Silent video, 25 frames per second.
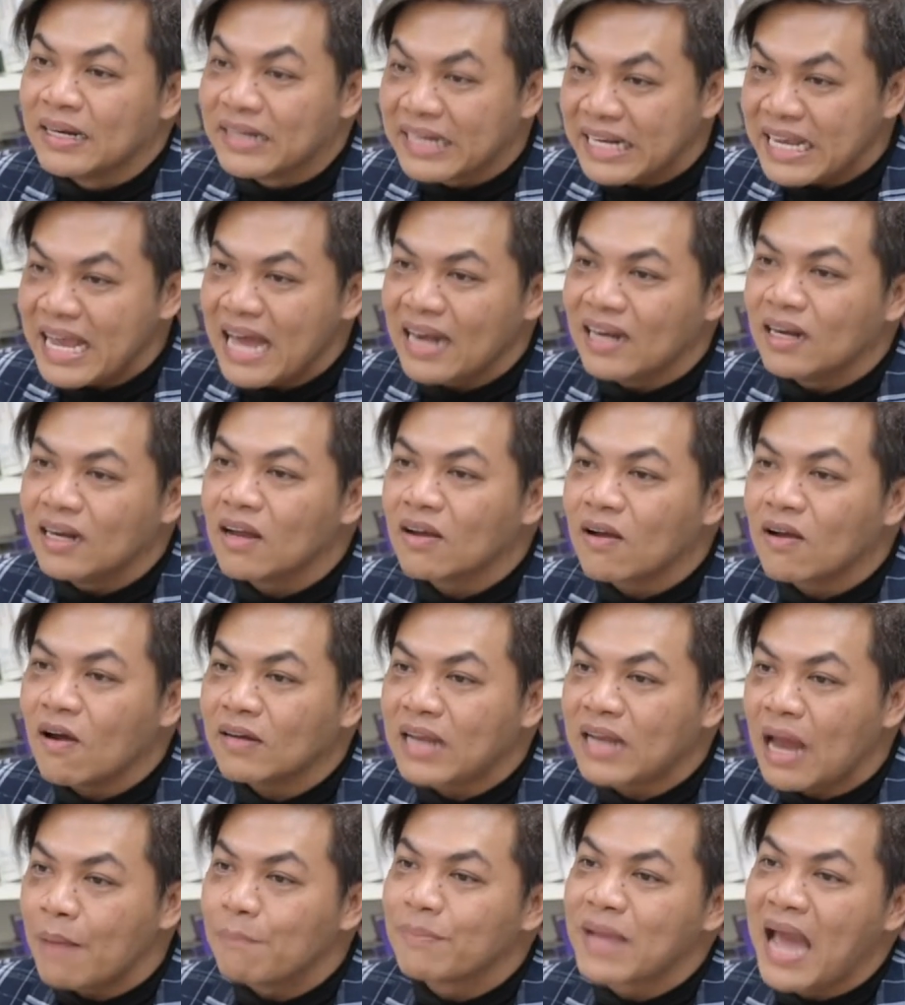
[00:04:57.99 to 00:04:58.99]
เรียนแล้วก็
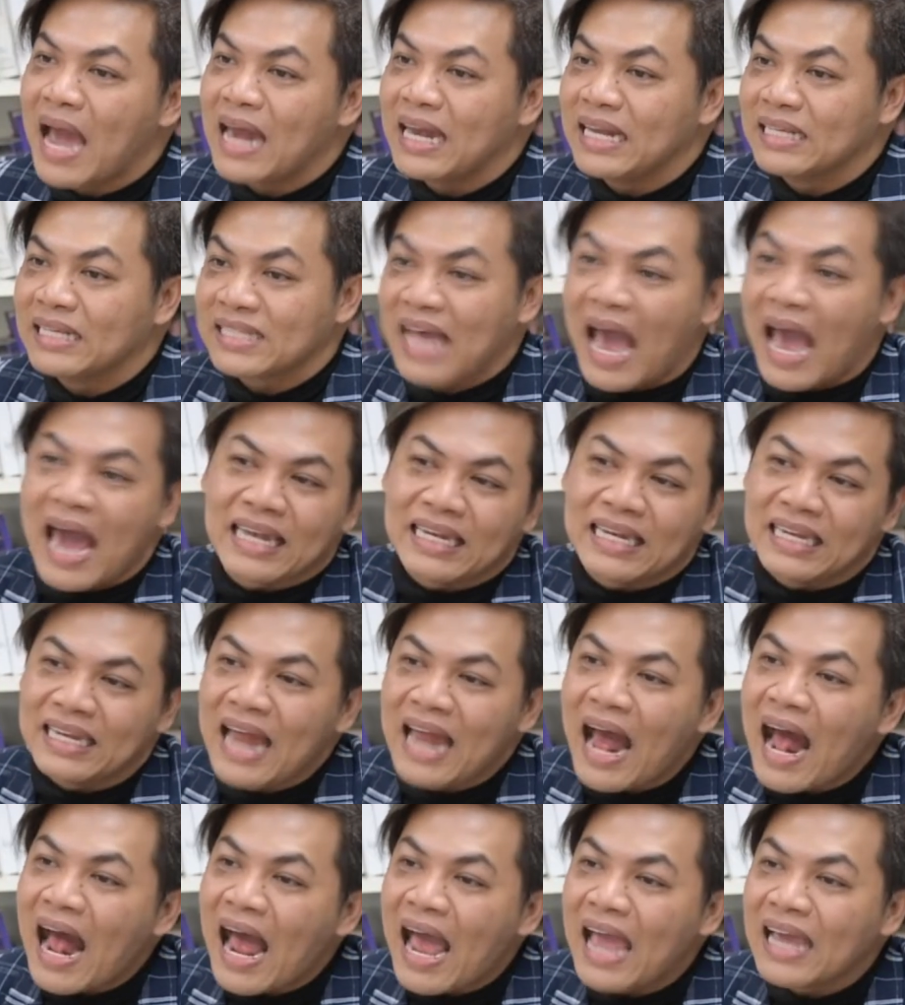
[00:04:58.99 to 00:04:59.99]
ทำงานในศาสตร์นี้
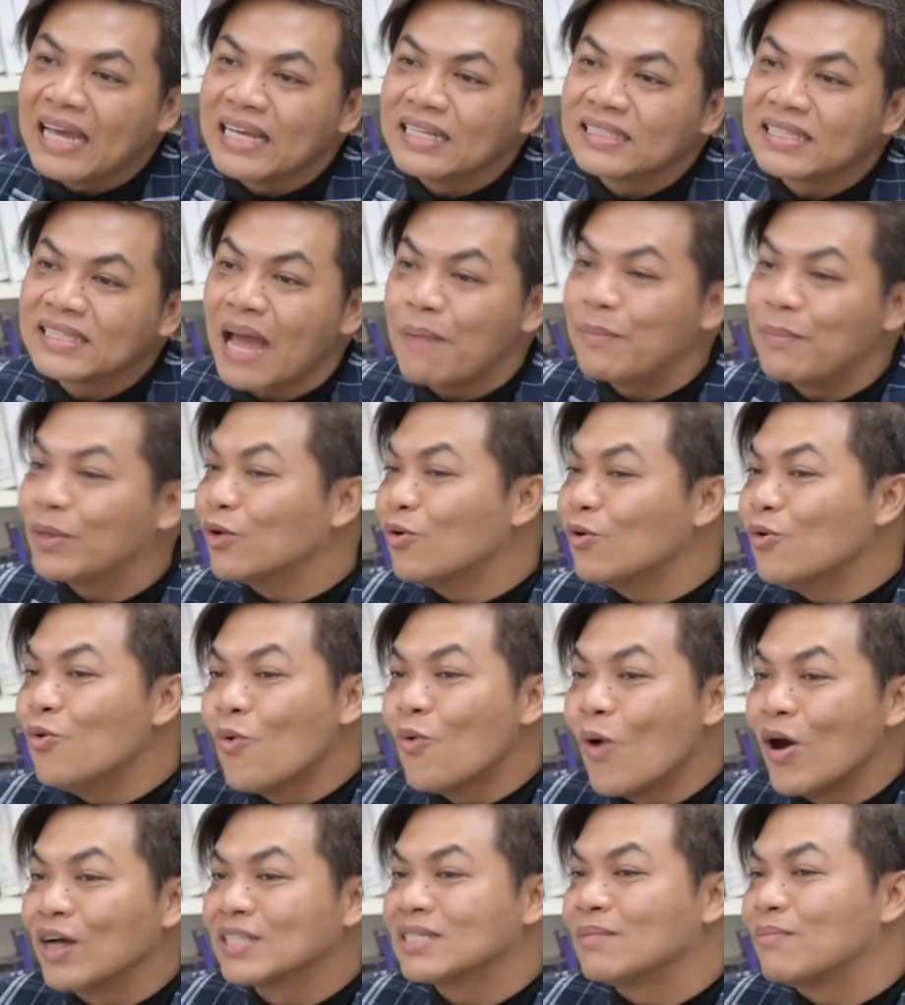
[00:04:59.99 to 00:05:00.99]
ได้ แต่ไม่ต้อง
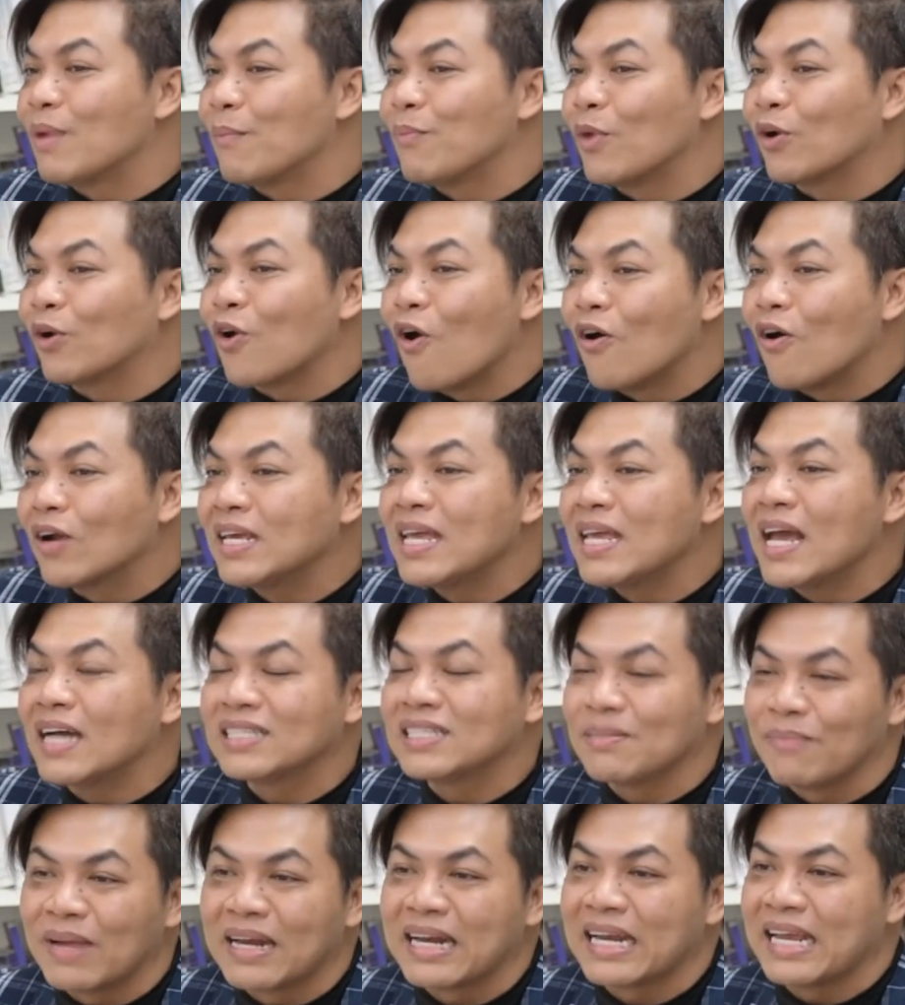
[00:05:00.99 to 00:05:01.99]
ห่วงสำหรับน้องๆที่อยาก
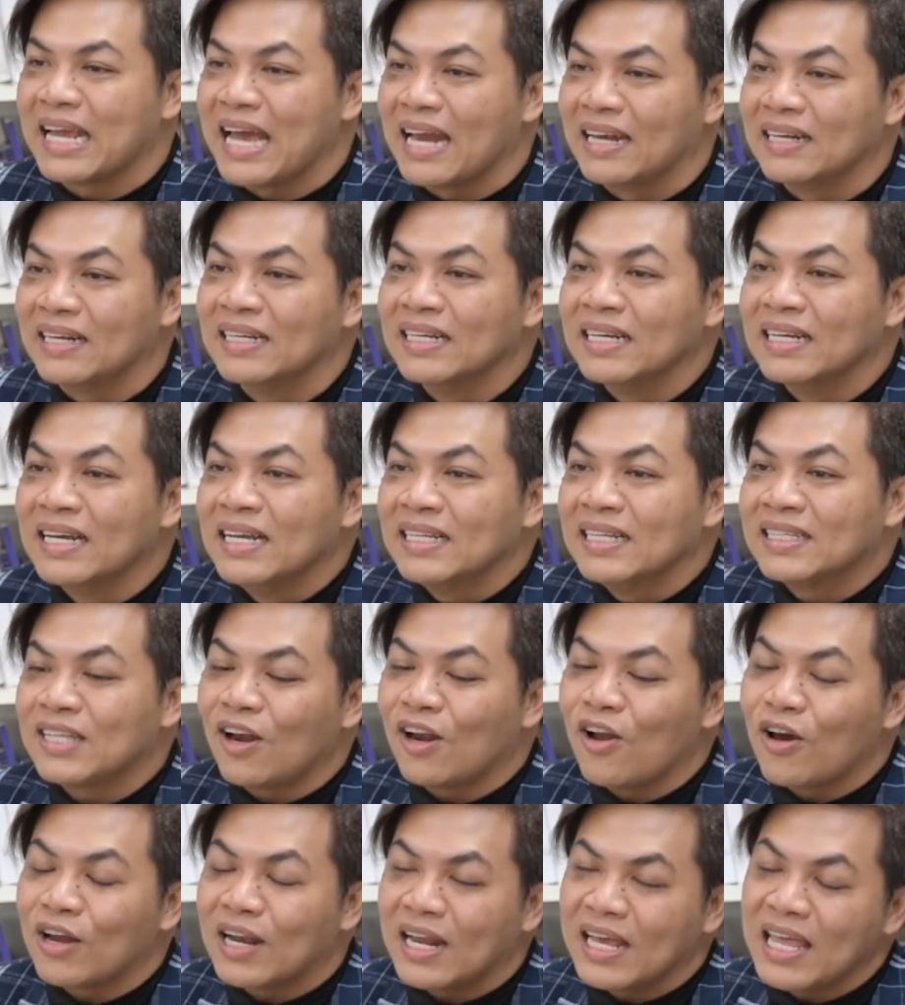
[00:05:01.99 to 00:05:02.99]
จะมาเรียน ต
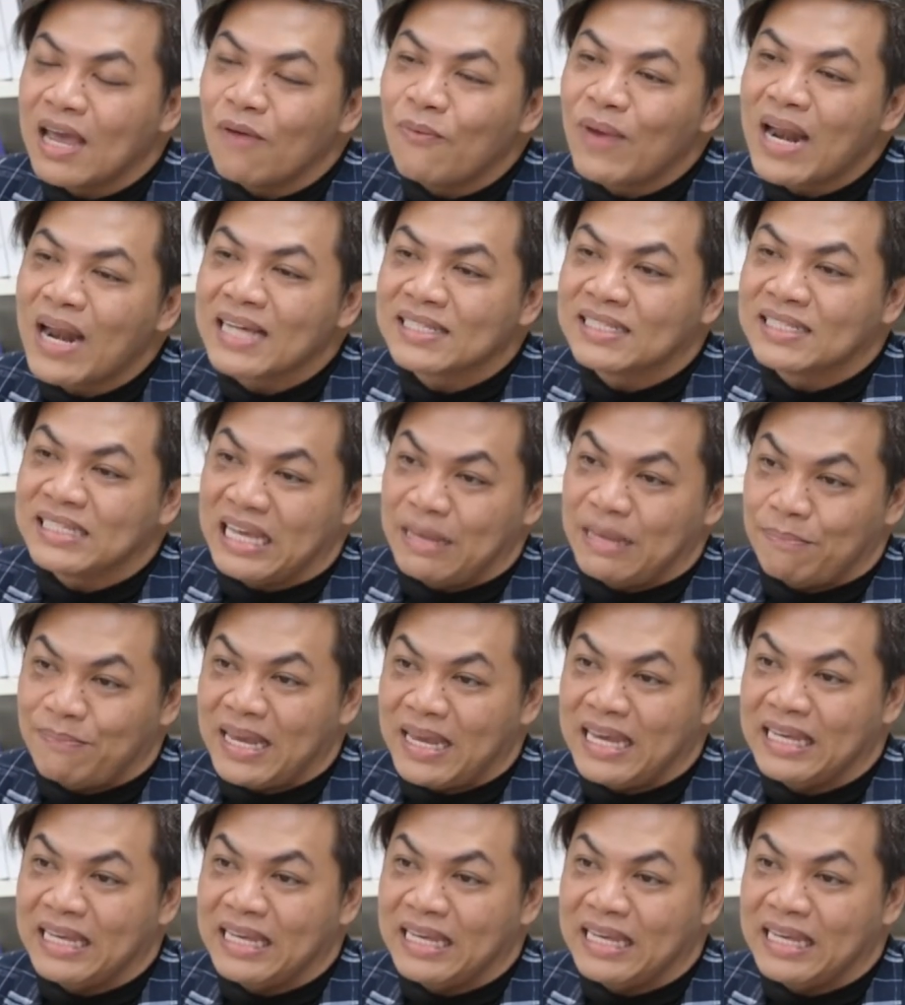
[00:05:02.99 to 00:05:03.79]
ลอดระยะเวลา 4 ปี